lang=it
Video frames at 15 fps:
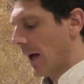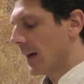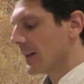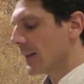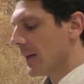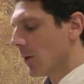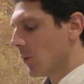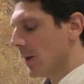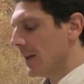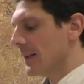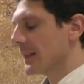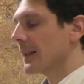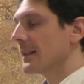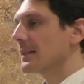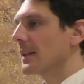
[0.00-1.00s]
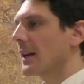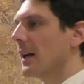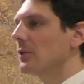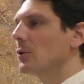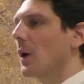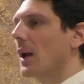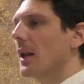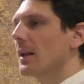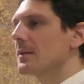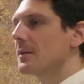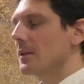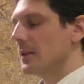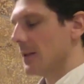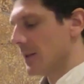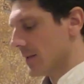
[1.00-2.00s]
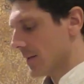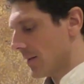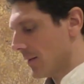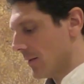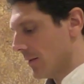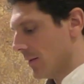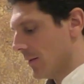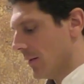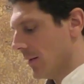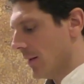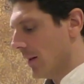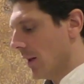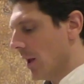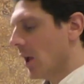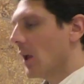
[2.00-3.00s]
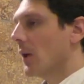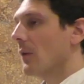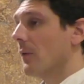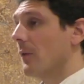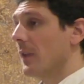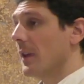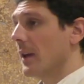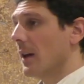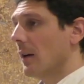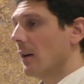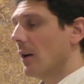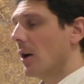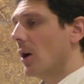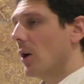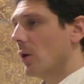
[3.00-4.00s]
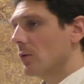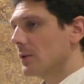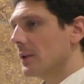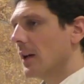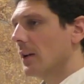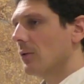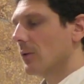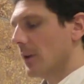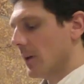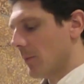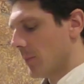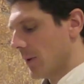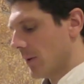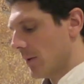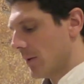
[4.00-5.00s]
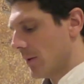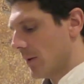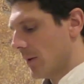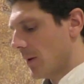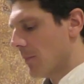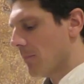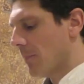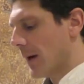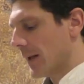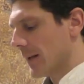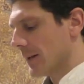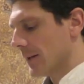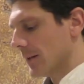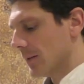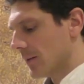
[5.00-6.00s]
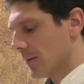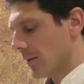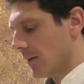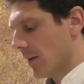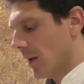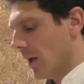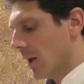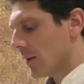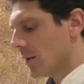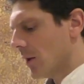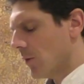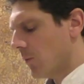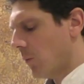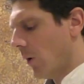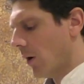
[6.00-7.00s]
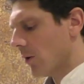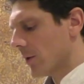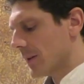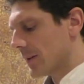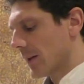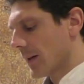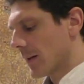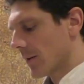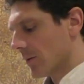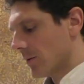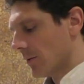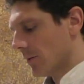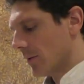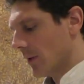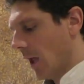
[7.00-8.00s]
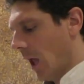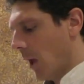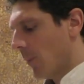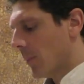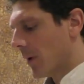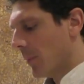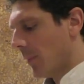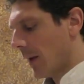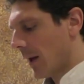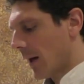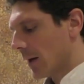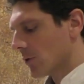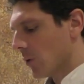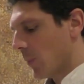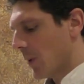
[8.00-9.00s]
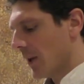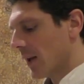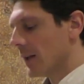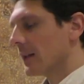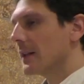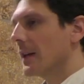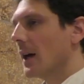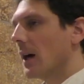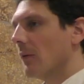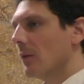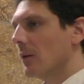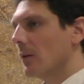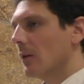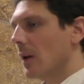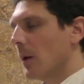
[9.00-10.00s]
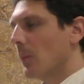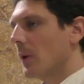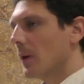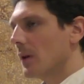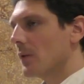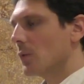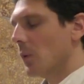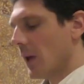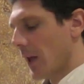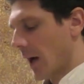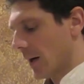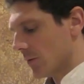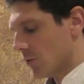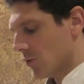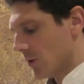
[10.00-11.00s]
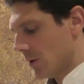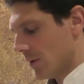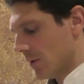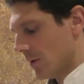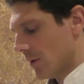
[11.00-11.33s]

anche a quelli che saranno alla sinistra, via, lontano da me, maledetti, nel fuoco eterno, preparato per il diavolo e per i suoi angeli,